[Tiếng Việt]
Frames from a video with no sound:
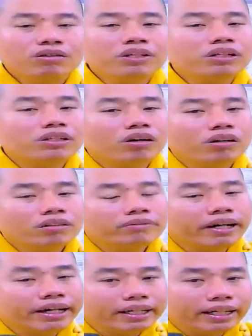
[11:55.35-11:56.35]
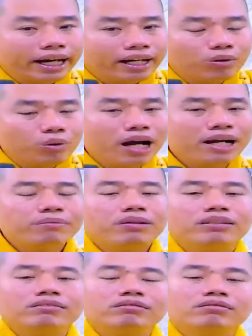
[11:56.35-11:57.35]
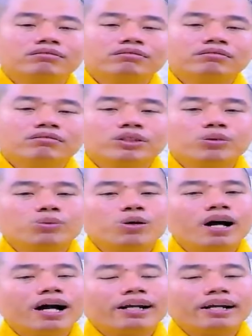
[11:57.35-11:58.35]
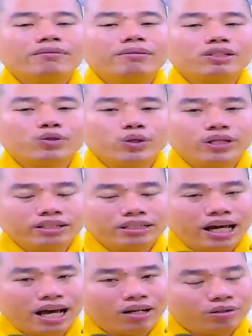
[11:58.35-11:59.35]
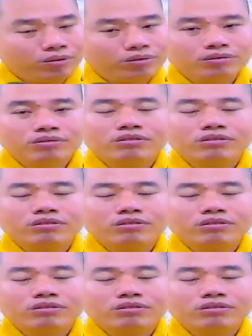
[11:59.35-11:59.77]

nhưng nói về ngày qua bên trung hoa để mà truyền đạo